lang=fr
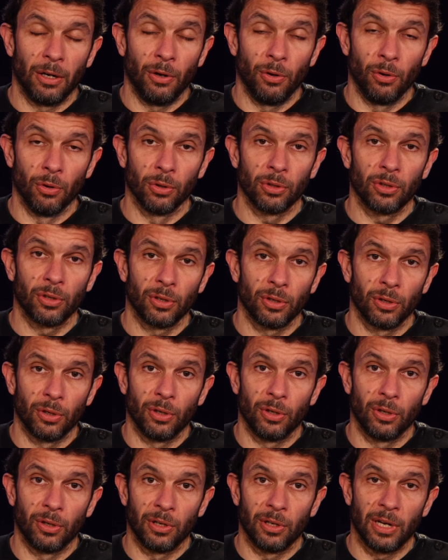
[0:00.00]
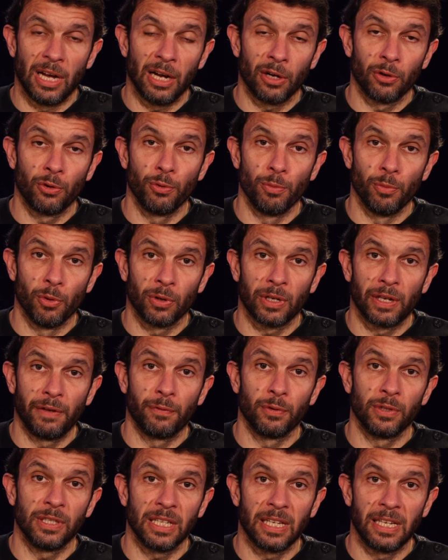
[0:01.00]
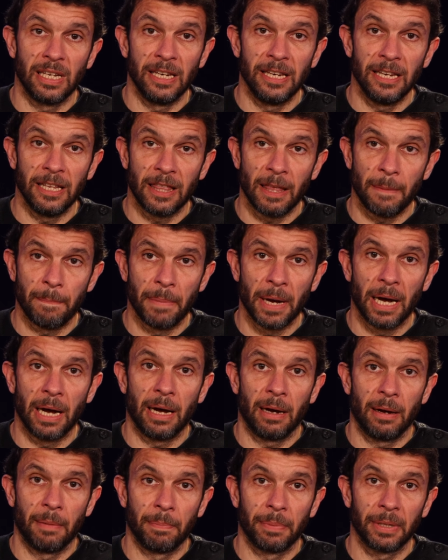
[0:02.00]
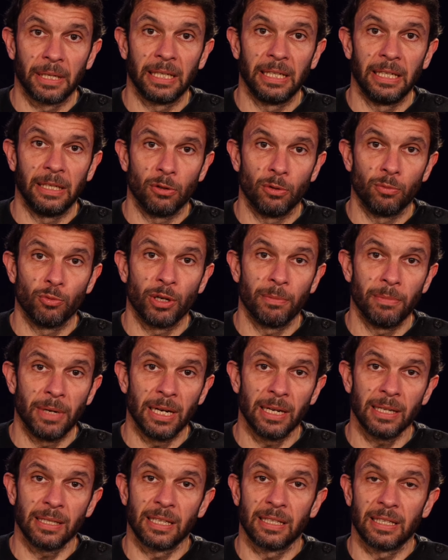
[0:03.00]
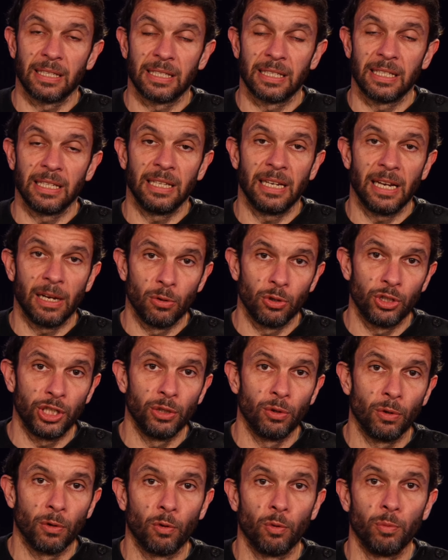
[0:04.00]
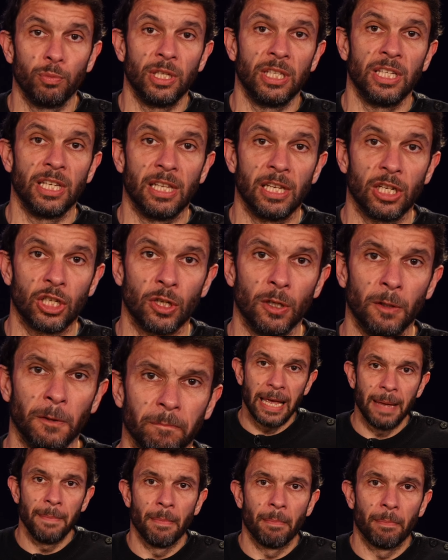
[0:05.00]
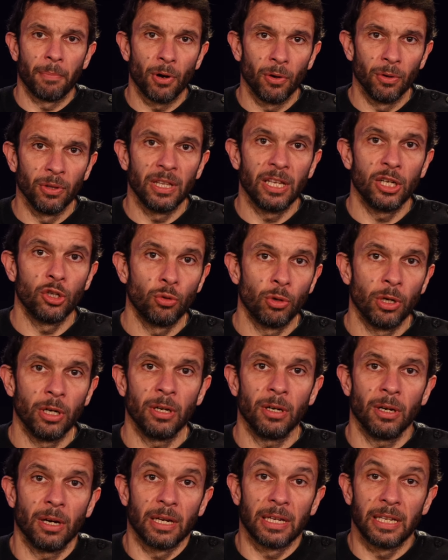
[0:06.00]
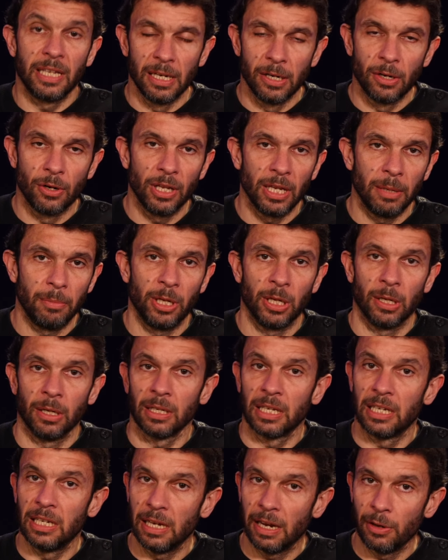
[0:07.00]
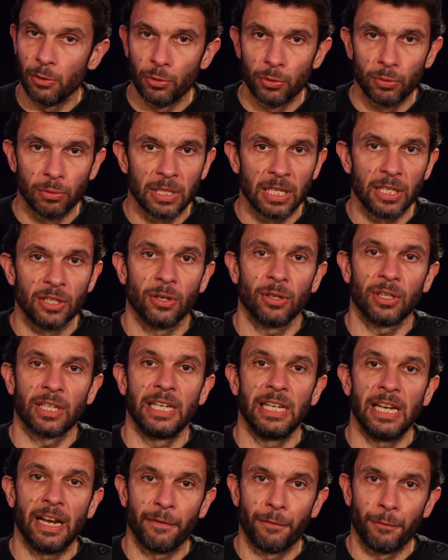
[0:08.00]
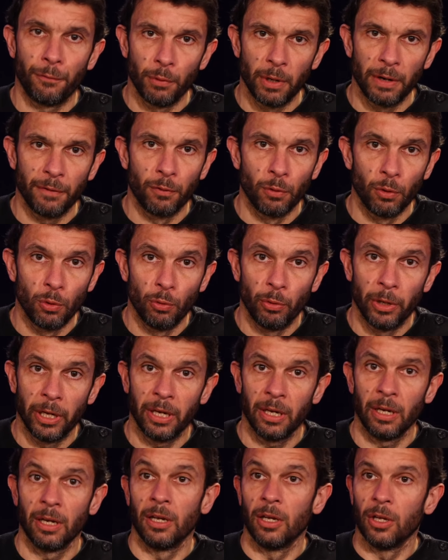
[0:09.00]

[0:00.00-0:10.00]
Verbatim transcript: L'autre euh, argument qui faisait qu'il n'était pas pris au mois de mars, c'est la logique de groupe. Didier Deschamps aime prendre des joueurs qu'il connaît bien, qu'il a eu sous ses ordres, qu'il a vu évoluer